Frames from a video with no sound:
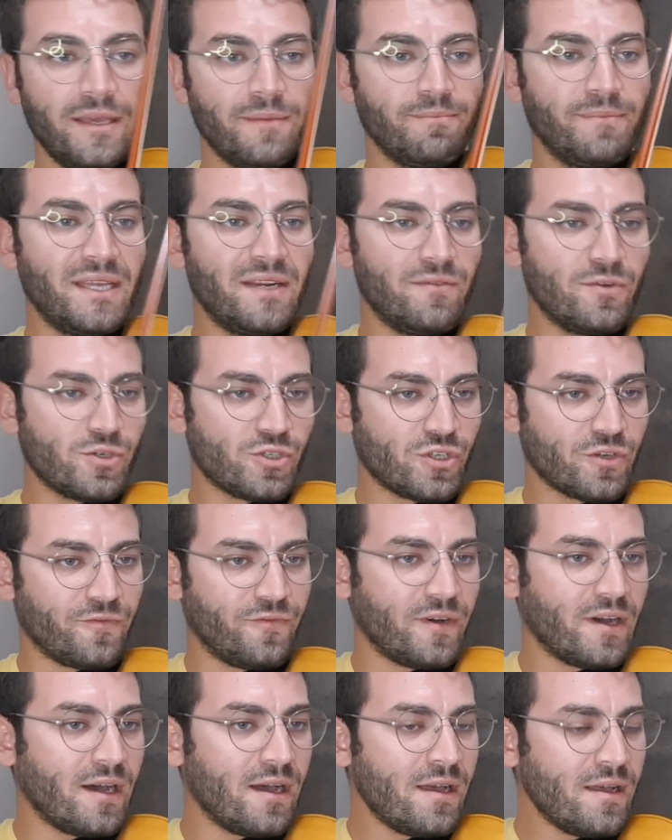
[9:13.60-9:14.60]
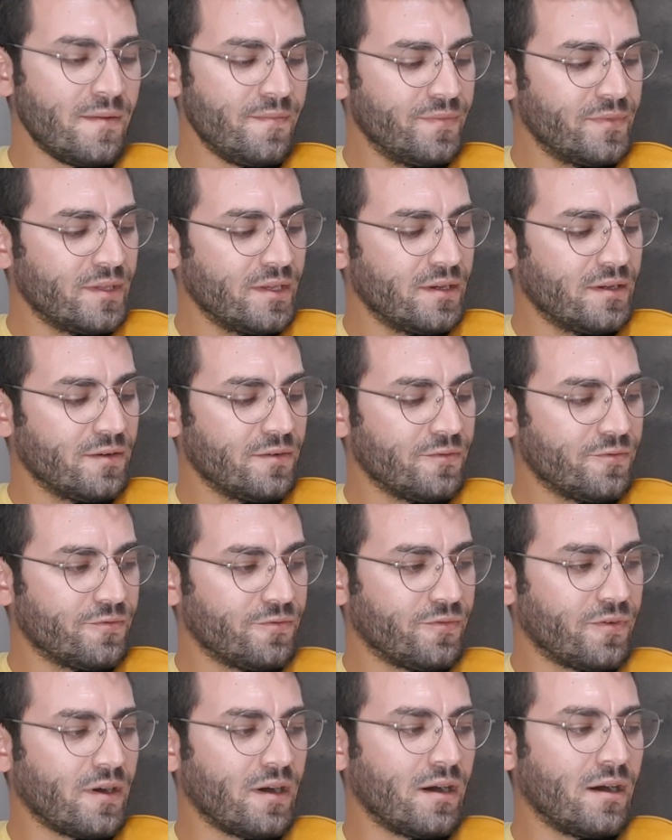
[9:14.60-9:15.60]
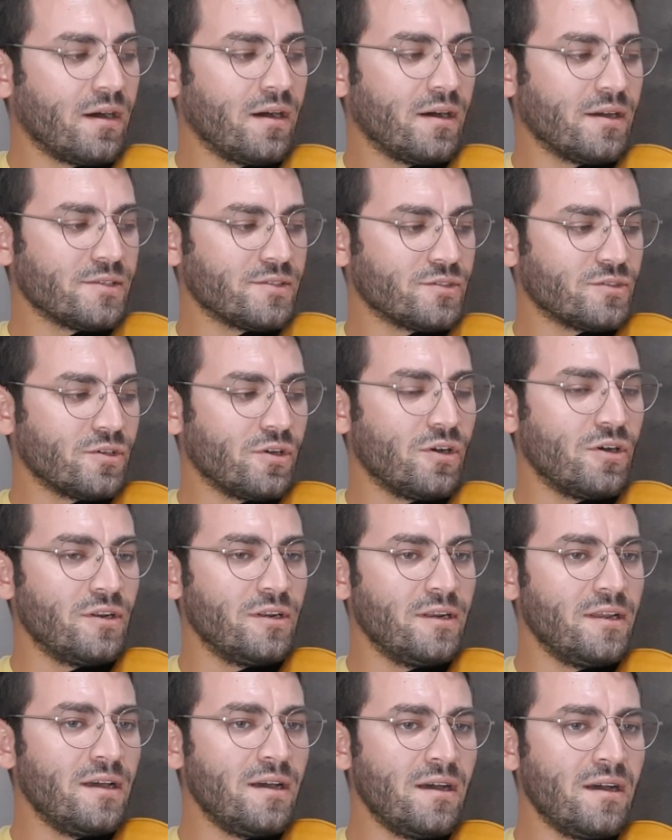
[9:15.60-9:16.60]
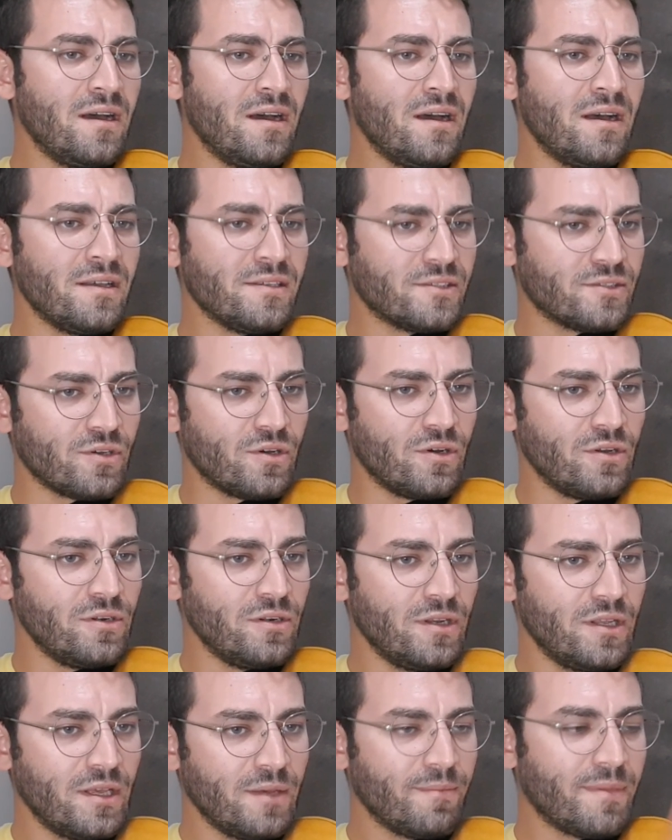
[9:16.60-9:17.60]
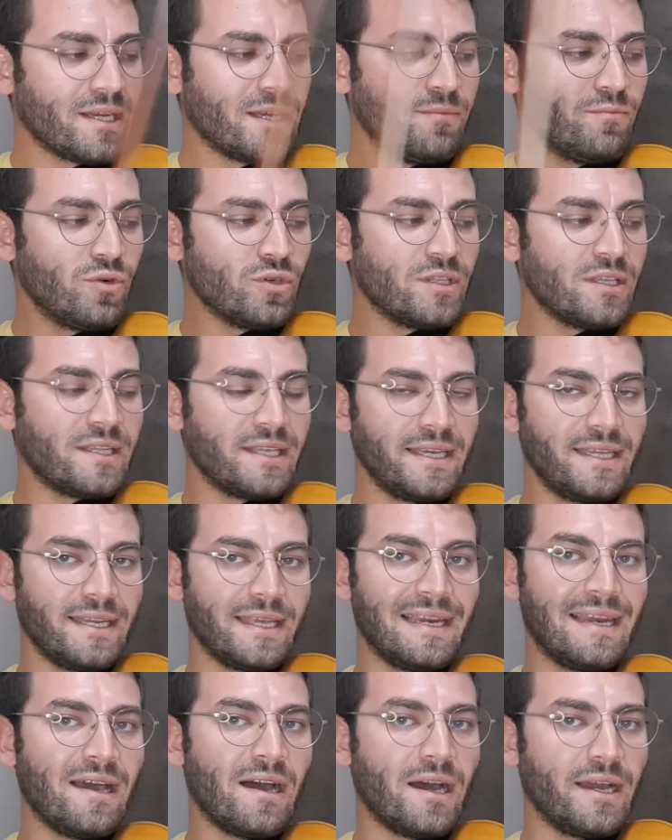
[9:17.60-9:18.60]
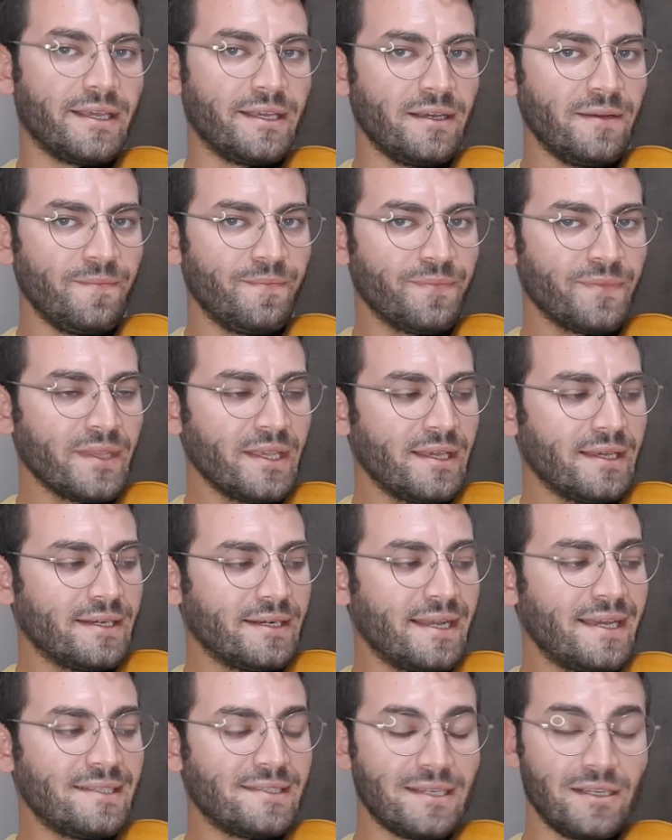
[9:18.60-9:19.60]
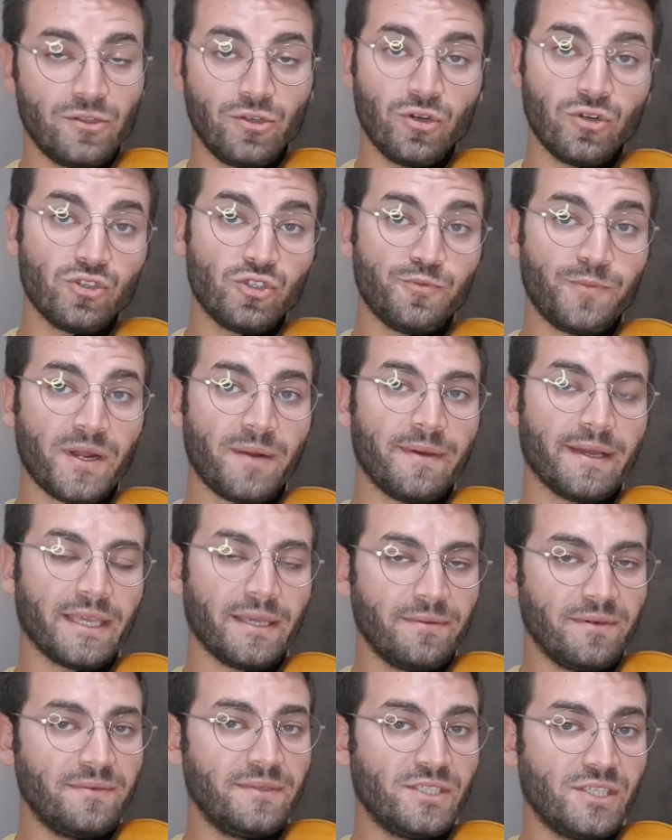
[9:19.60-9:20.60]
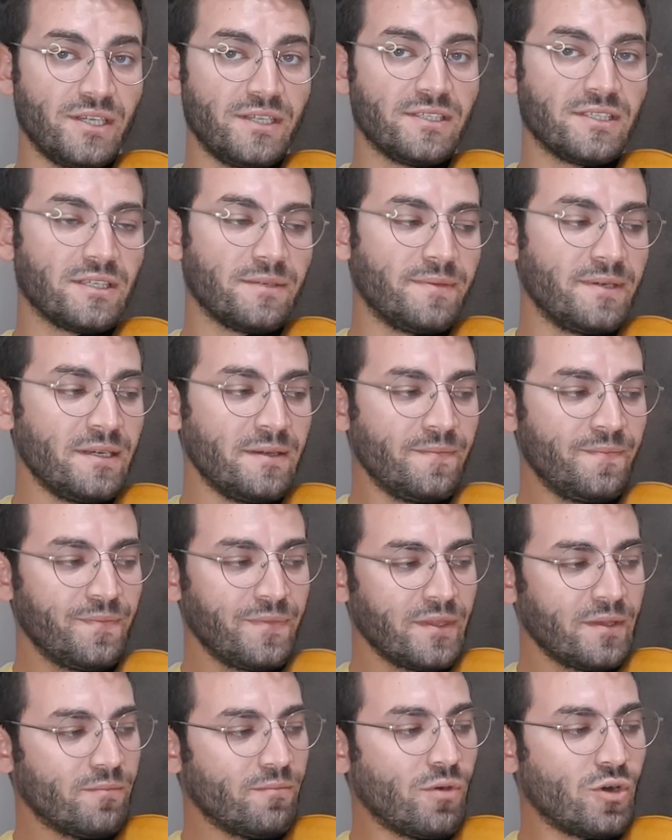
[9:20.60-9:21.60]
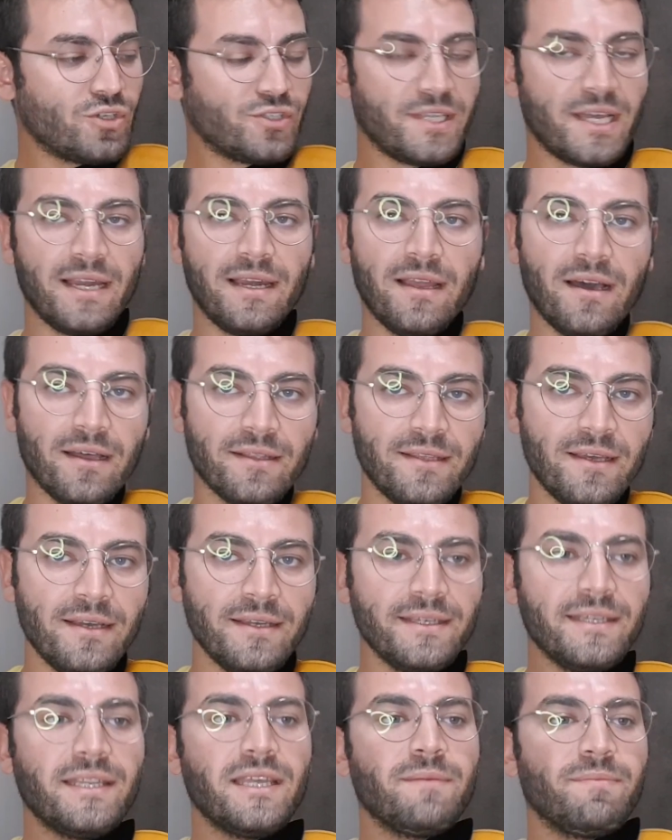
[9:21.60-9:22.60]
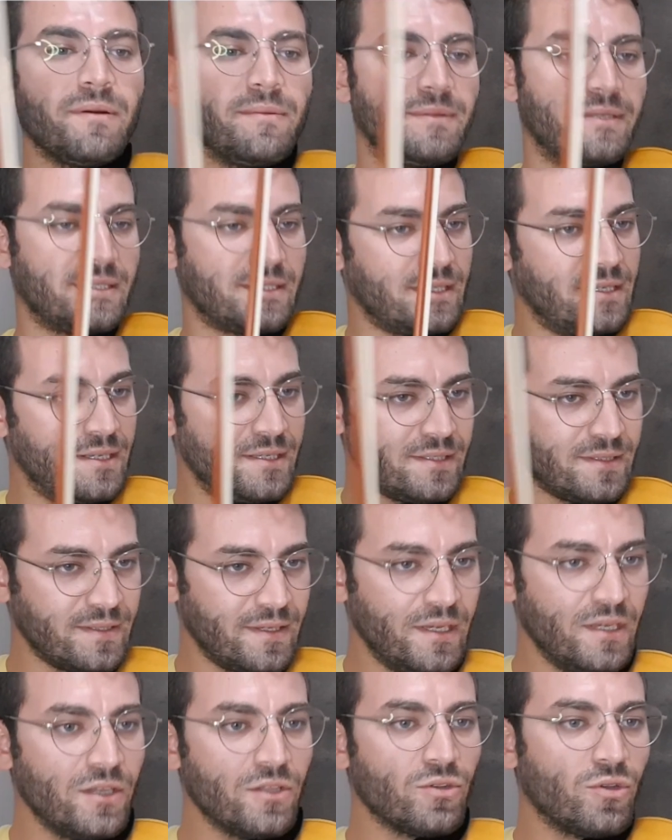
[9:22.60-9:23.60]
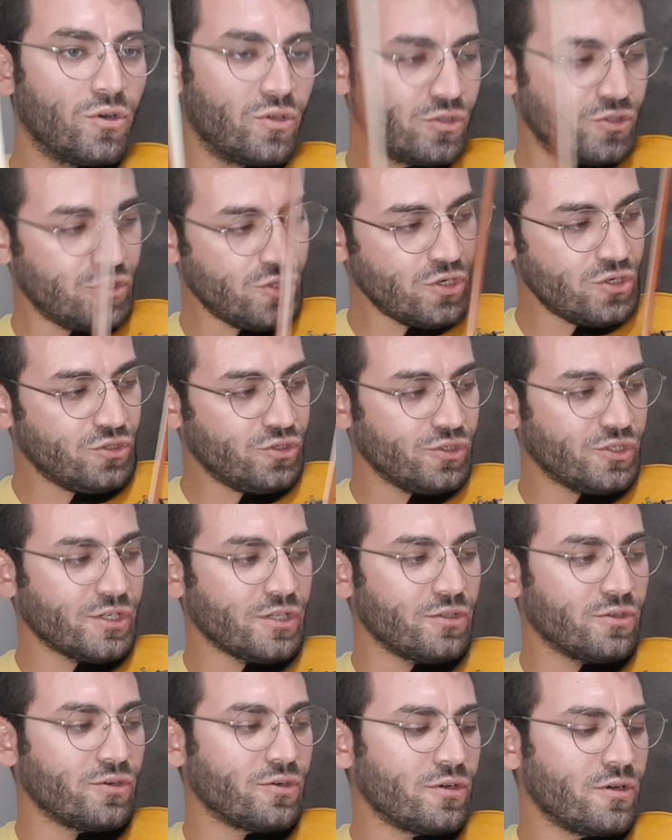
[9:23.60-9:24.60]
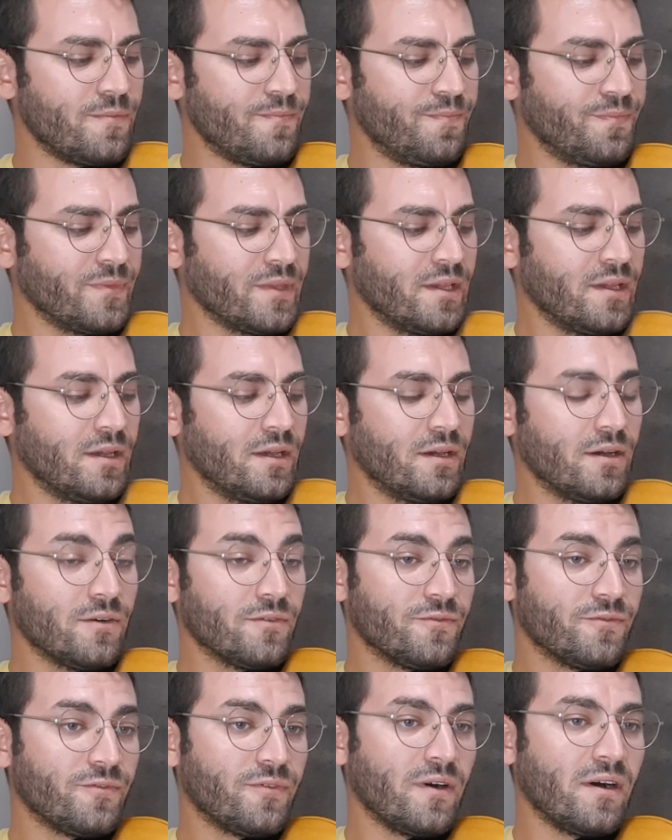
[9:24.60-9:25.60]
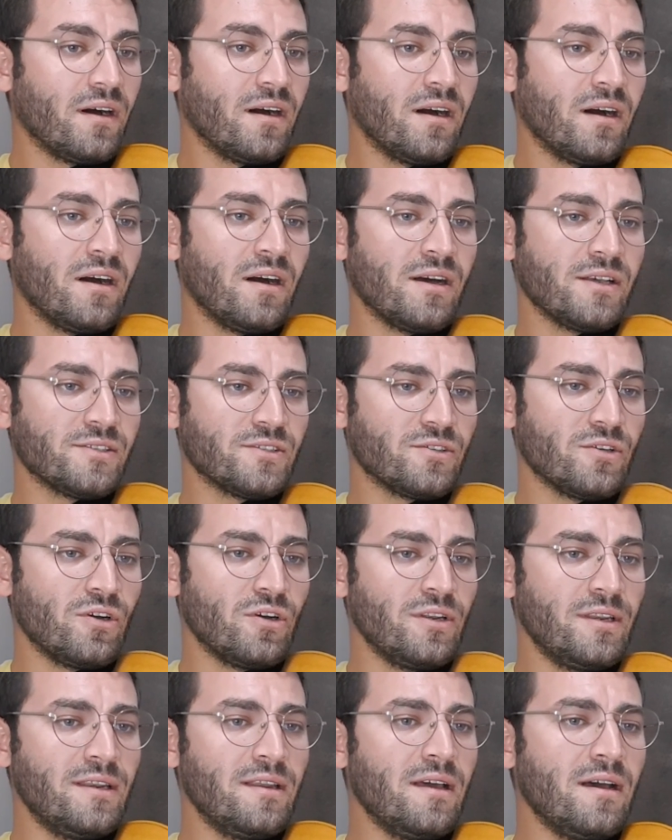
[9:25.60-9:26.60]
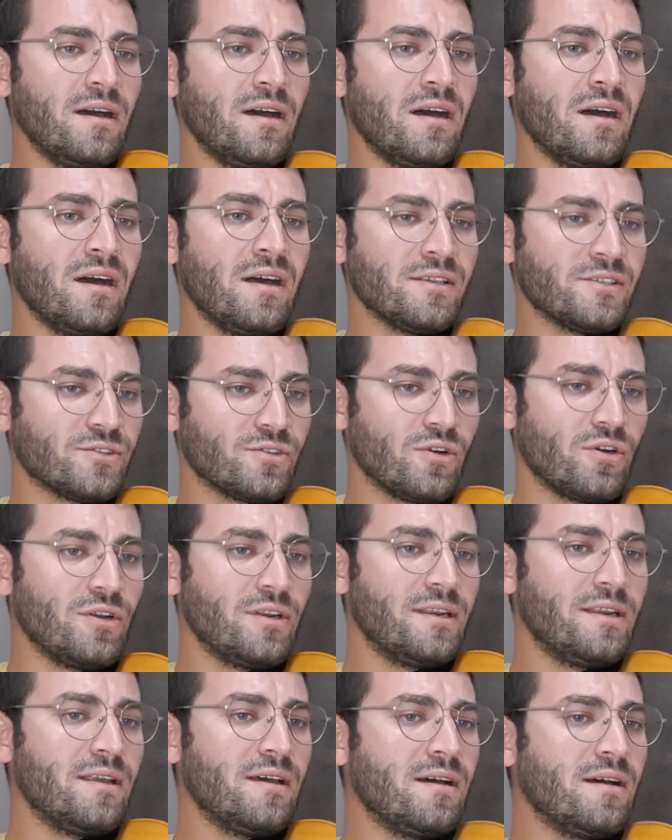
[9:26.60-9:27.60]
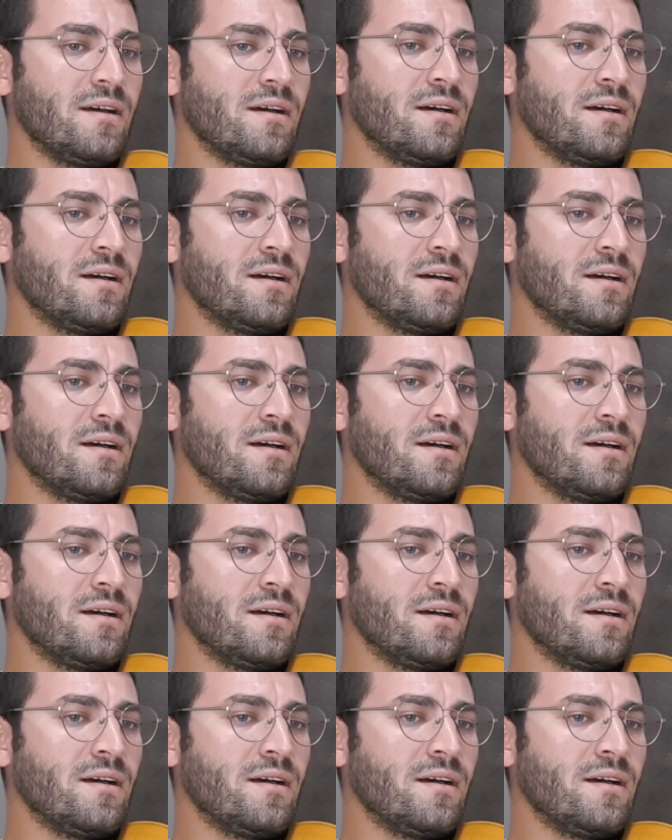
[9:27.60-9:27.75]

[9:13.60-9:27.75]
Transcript: Bir vuruşluk fa. Fa, sol, la, sol. Bakın burada da yine la'yı R teli dördüncü parmak yapabileceğiniz gibi boş tel la da yine yapabilirsiniz. Dokuzuncu ölçüyü çalıyorum. Fa, sol, la, sol, la.